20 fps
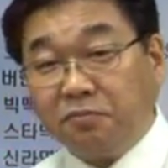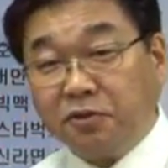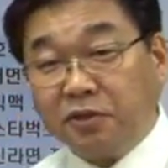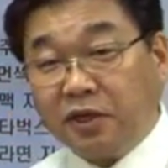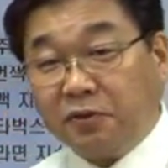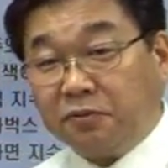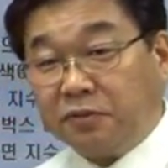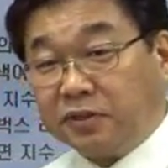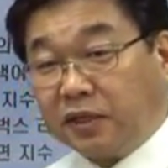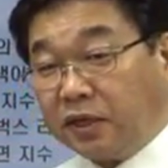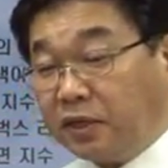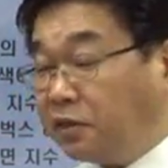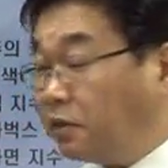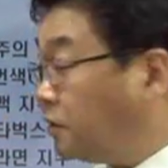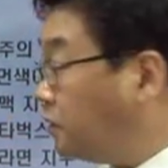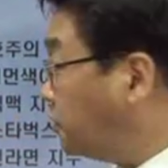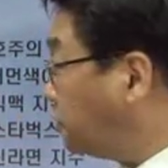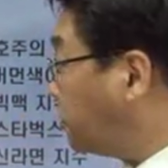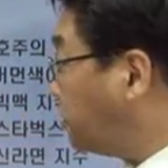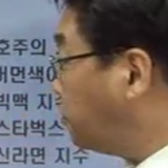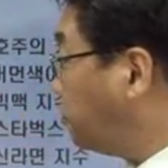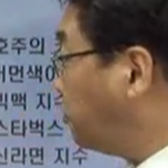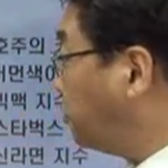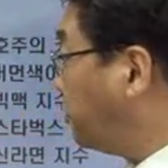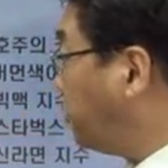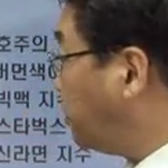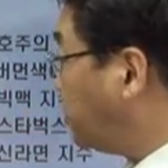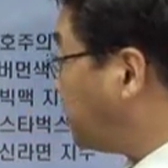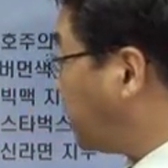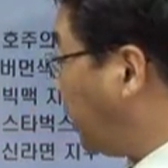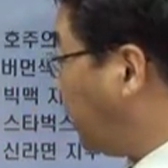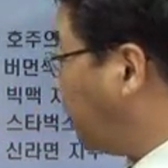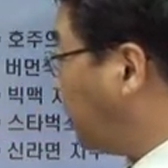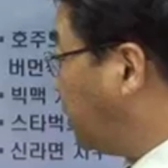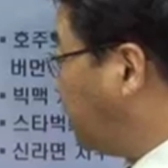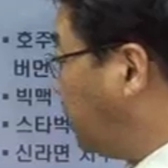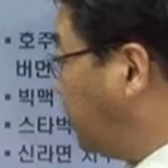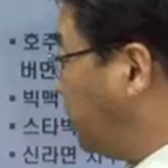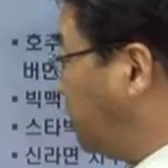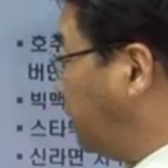뭐냐면 자 이런 것들 보면은 자
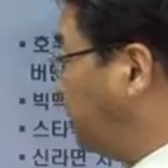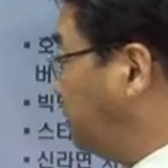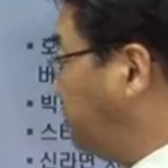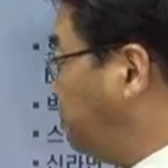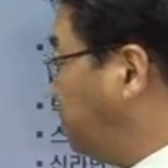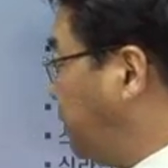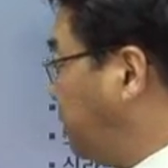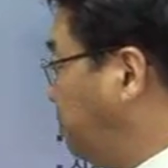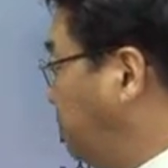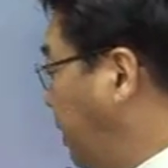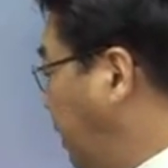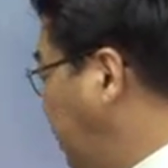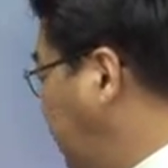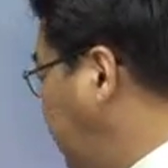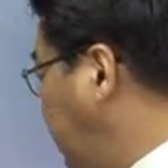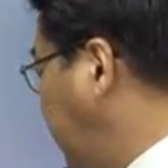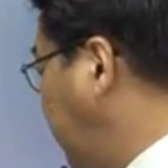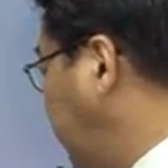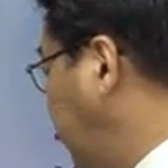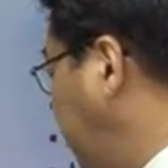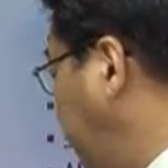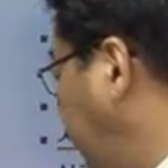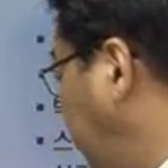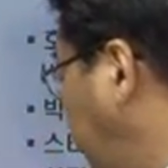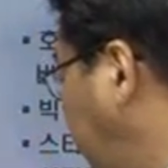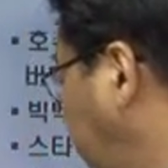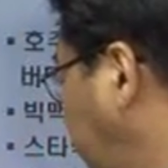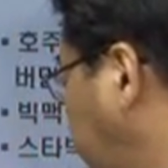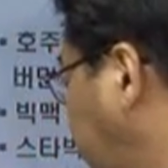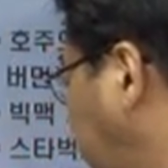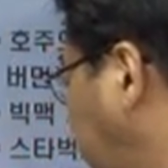빅맥이나 아니면은